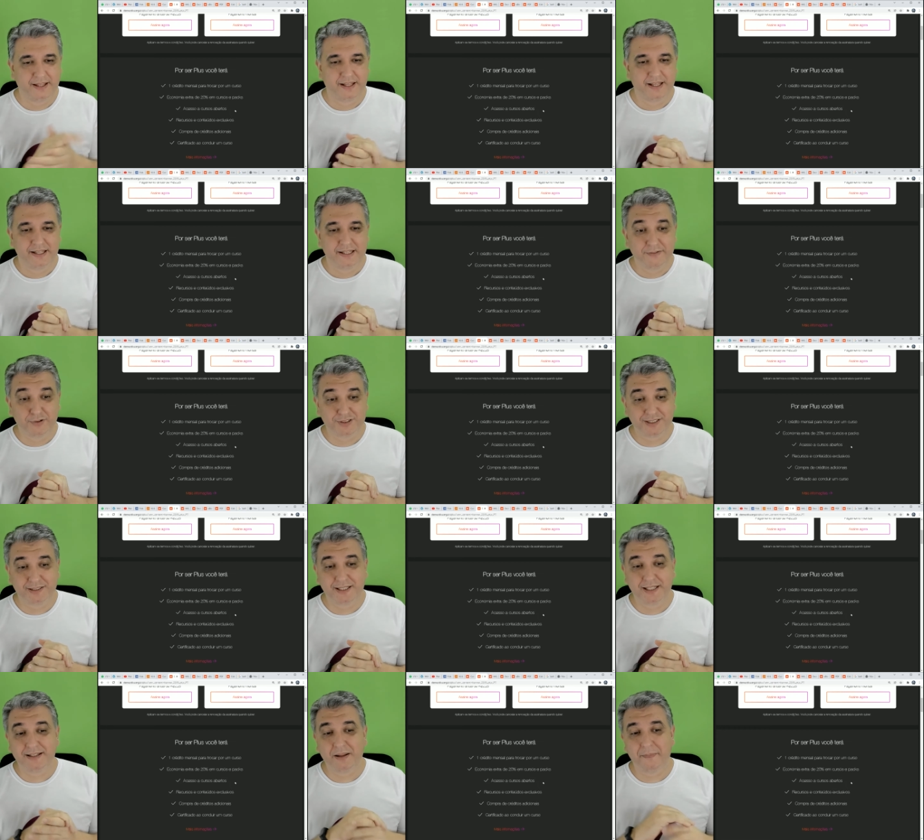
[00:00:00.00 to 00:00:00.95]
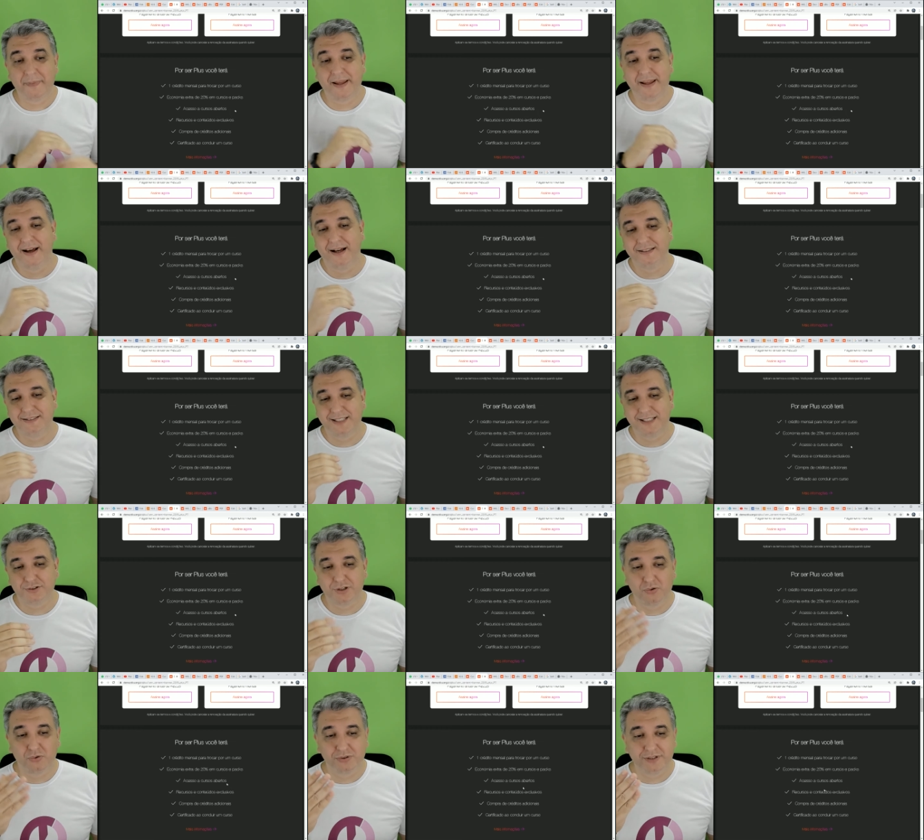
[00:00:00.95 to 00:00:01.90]
e você tem também acesso
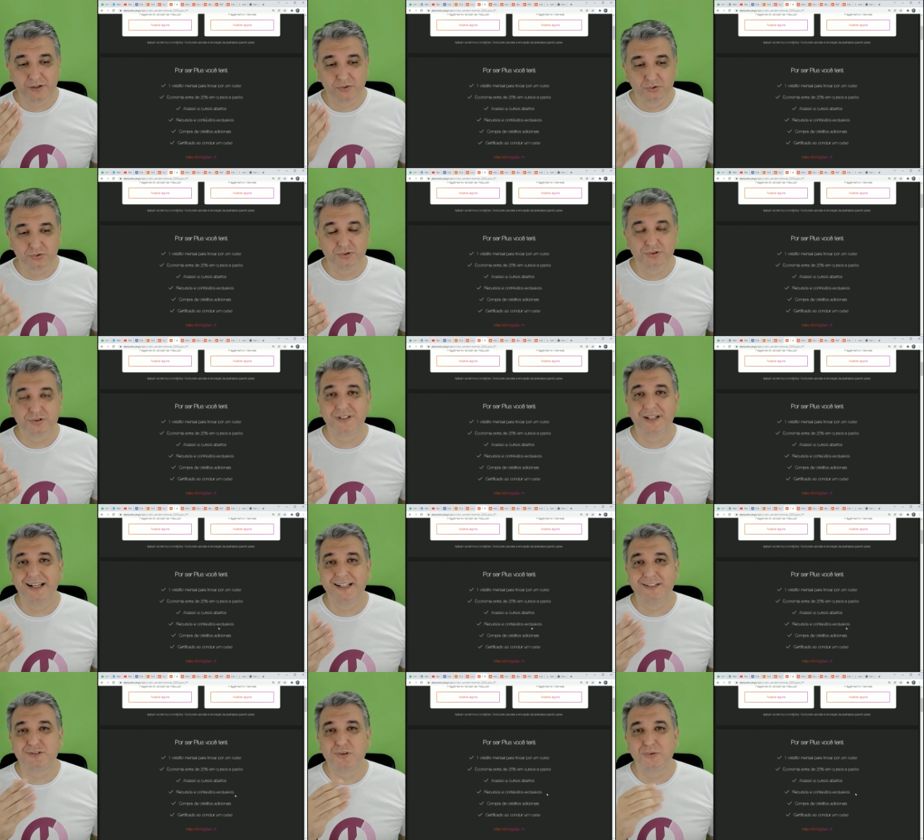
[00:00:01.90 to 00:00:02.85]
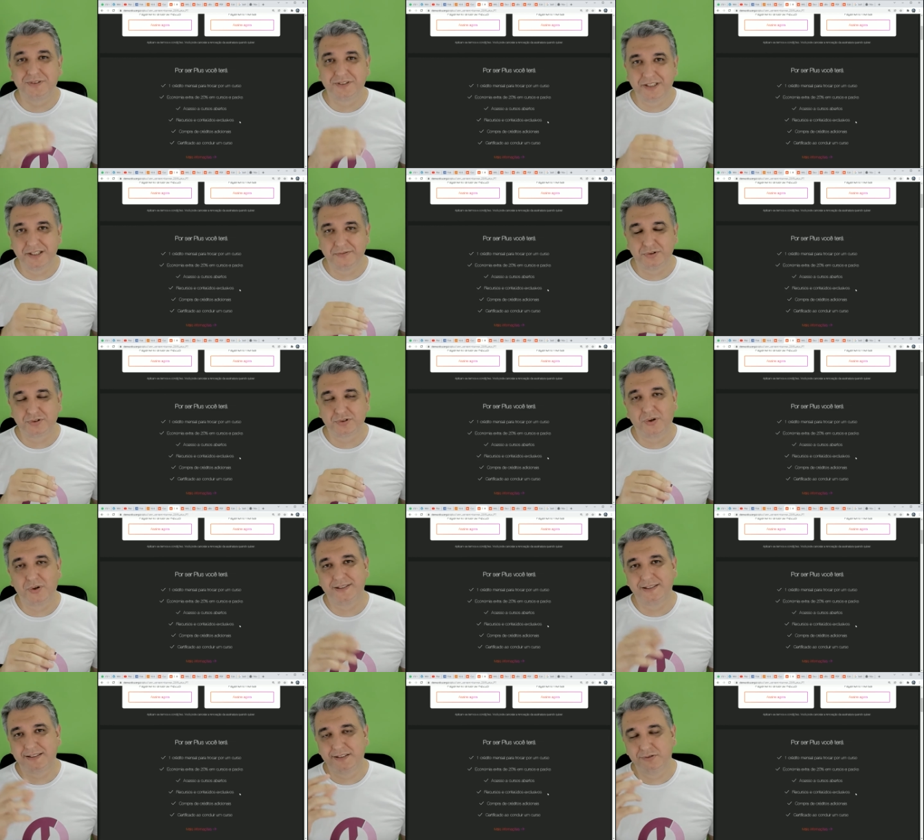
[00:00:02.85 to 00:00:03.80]
a conteúdos exclusivos,
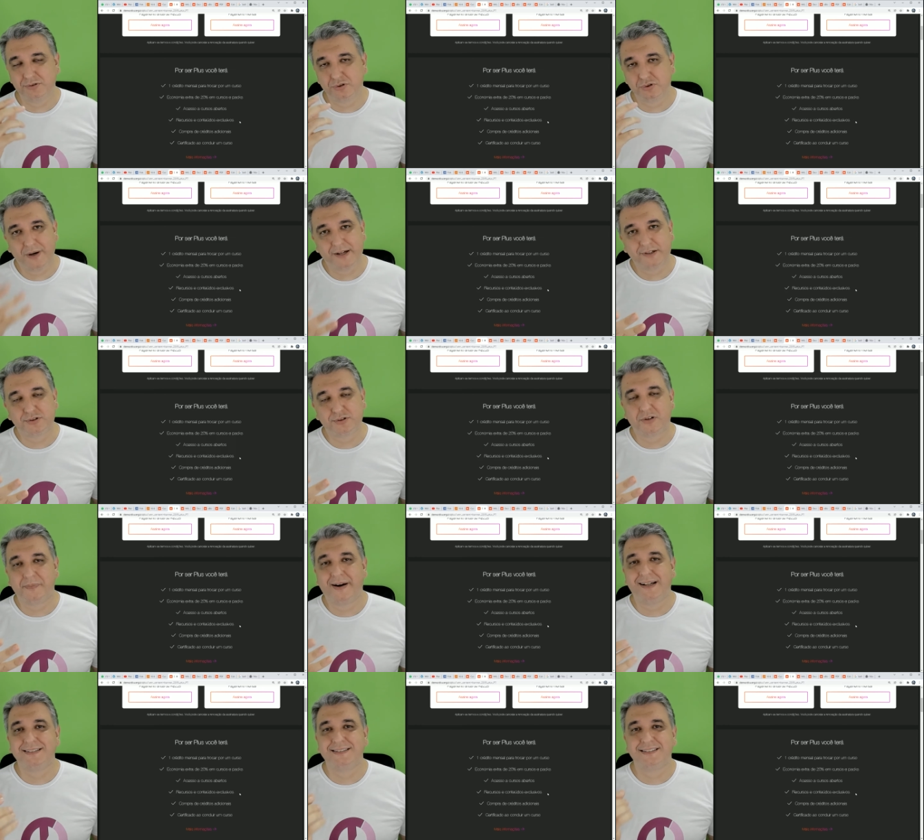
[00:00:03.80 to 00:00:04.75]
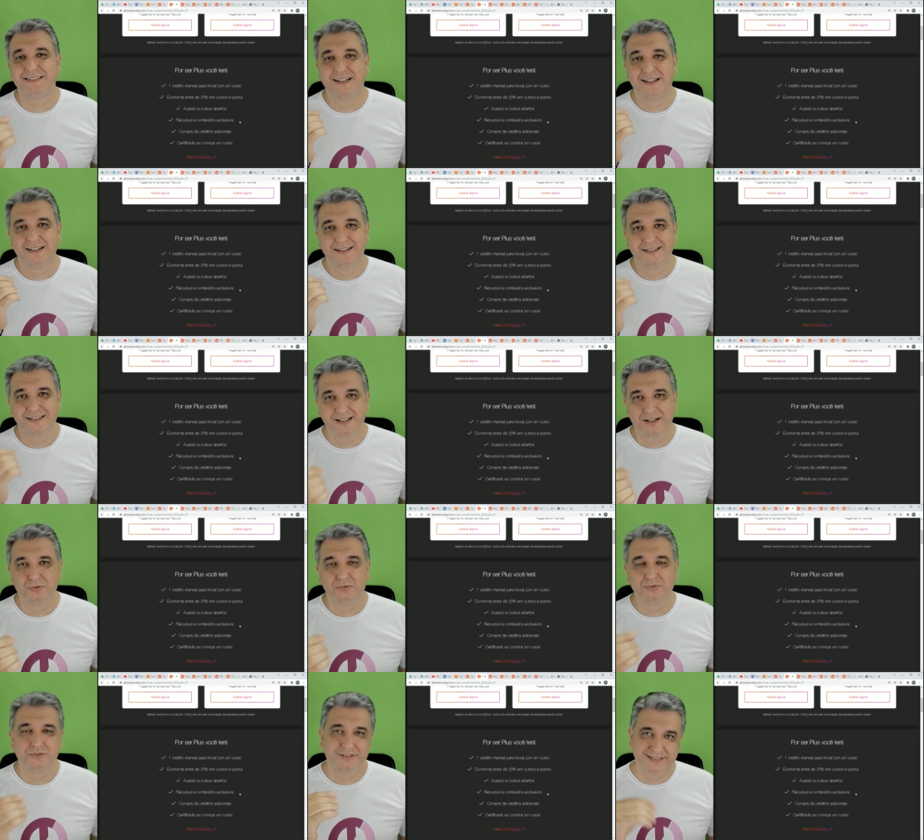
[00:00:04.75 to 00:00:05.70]
coisas que os usuários normais
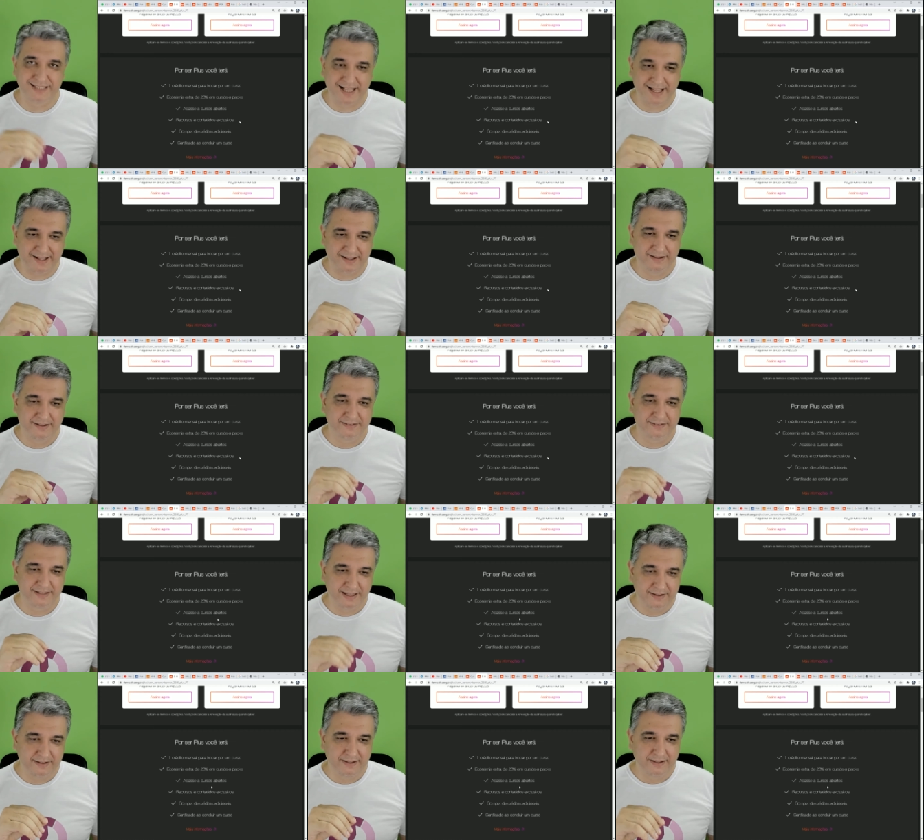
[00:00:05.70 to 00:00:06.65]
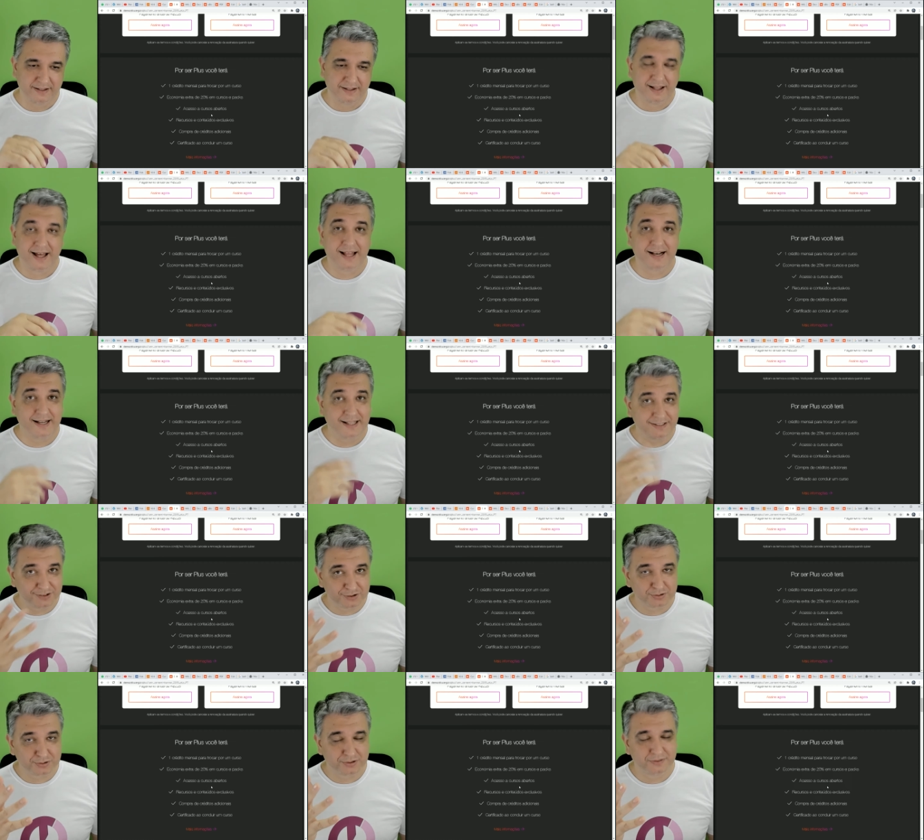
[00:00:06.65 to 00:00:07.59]
não têm. Tá? Além
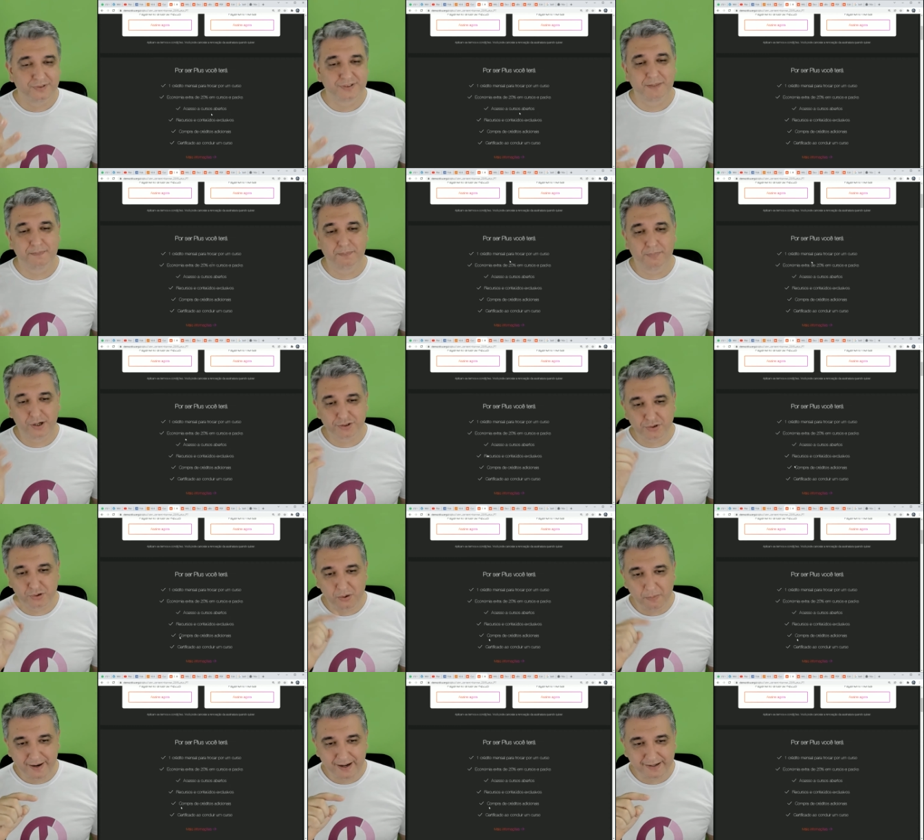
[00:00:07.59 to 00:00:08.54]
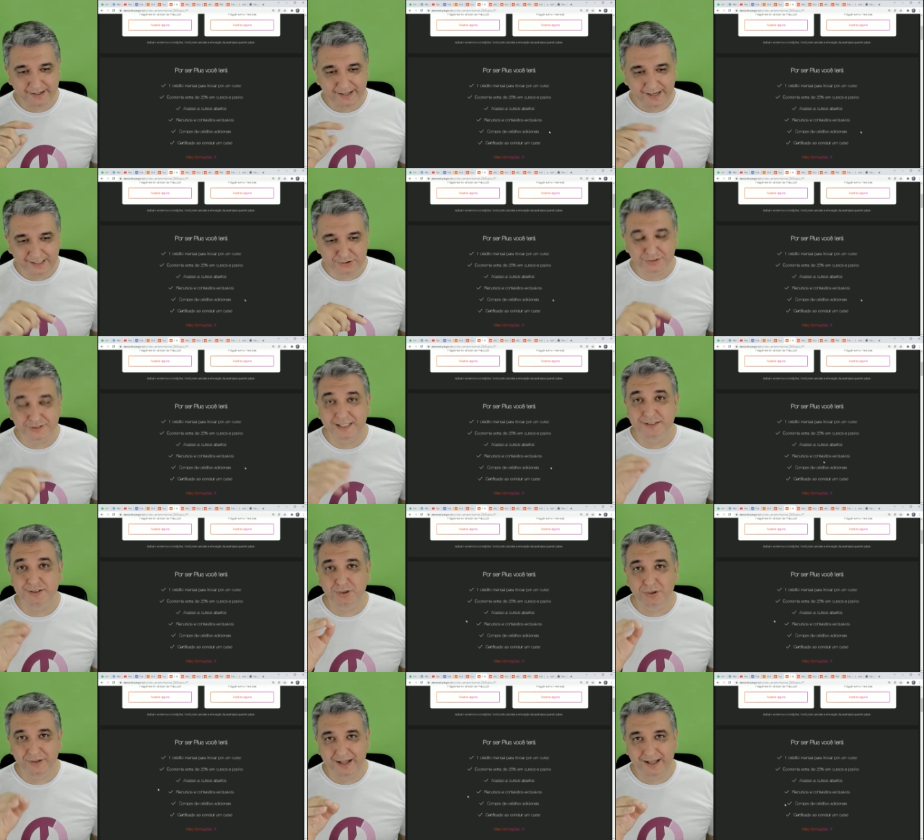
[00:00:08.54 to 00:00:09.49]
disso, você pode comprar créditos
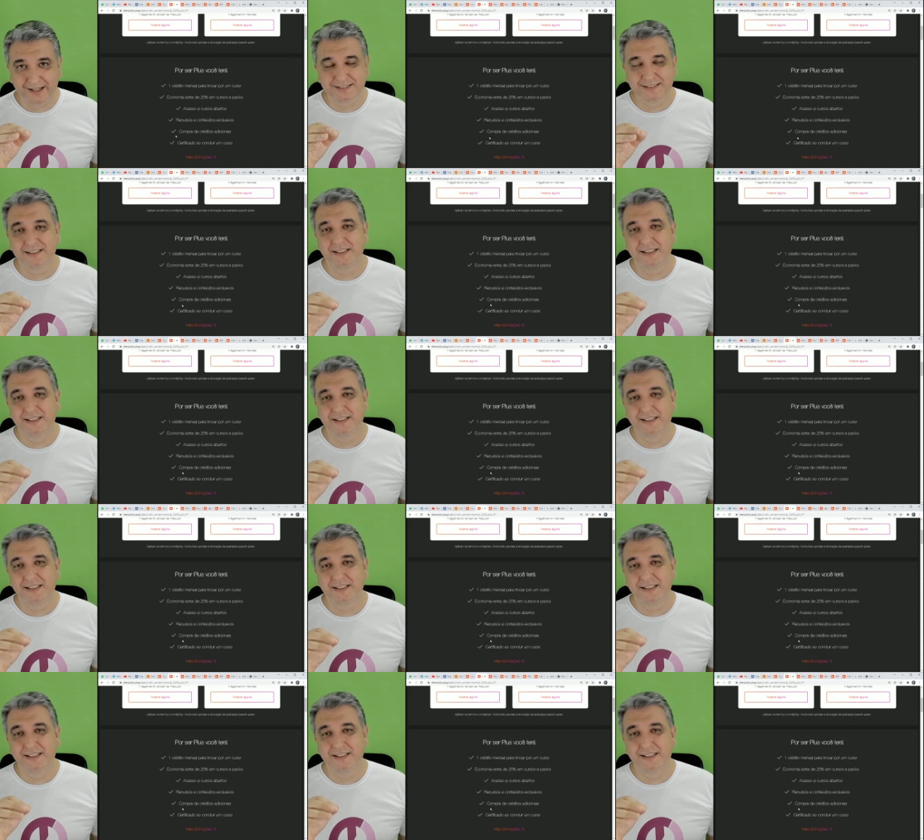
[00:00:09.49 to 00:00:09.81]
adicionais